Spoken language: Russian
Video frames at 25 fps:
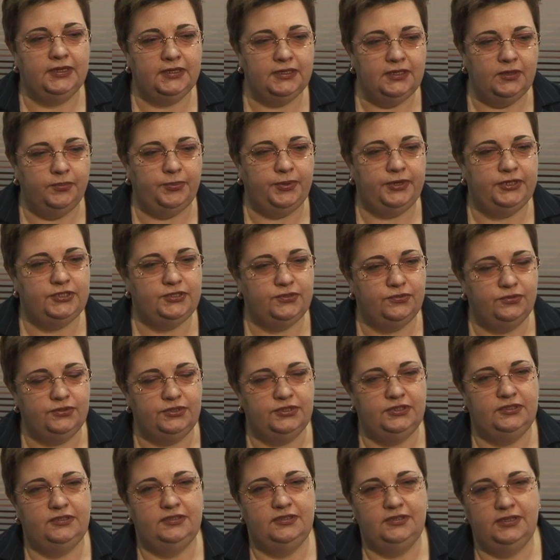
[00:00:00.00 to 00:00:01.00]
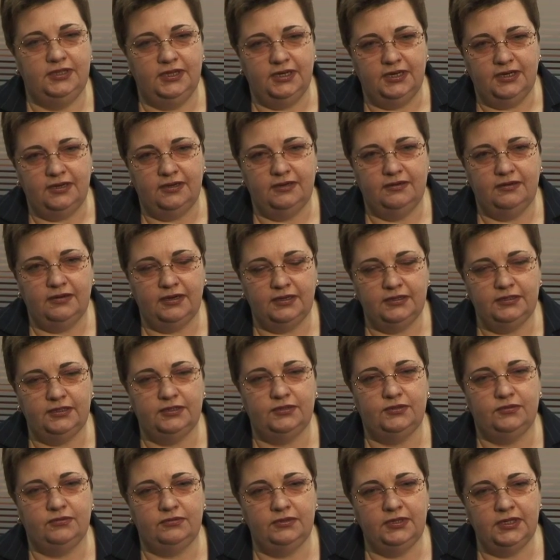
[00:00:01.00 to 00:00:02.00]
иногда происходит на
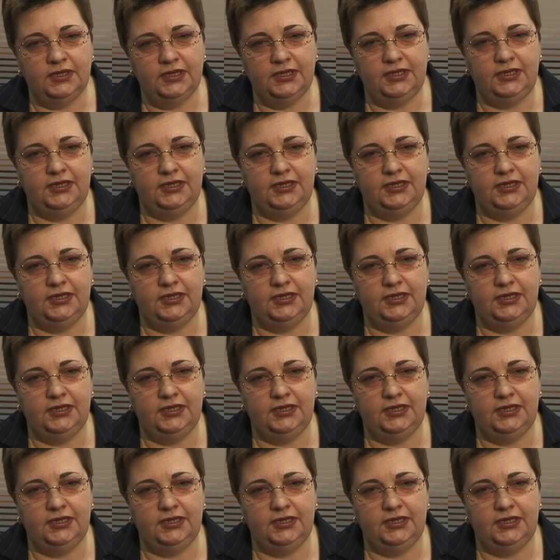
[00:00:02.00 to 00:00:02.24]
рынке труда.